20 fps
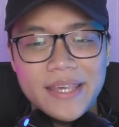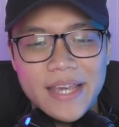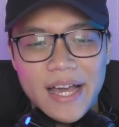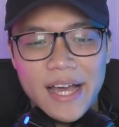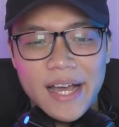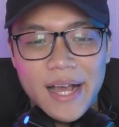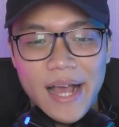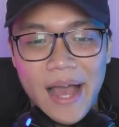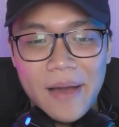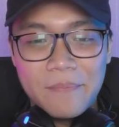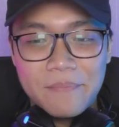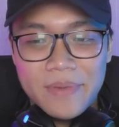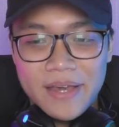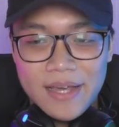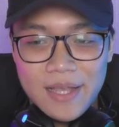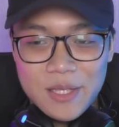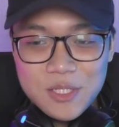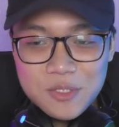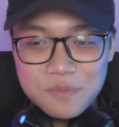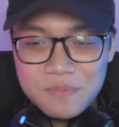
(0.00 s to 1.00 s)
yang
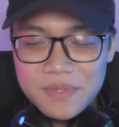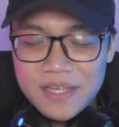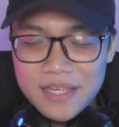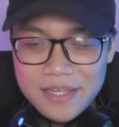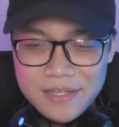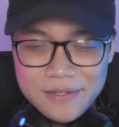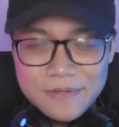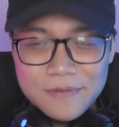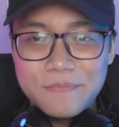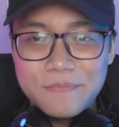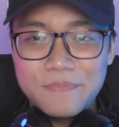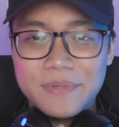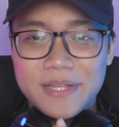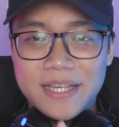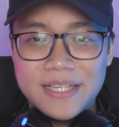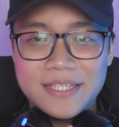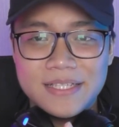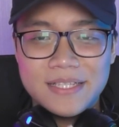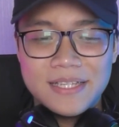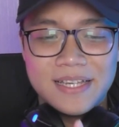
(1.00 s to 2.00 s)
comeback resmi,
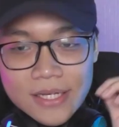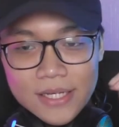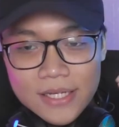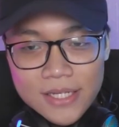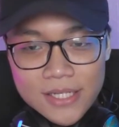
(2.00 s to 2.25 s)
please.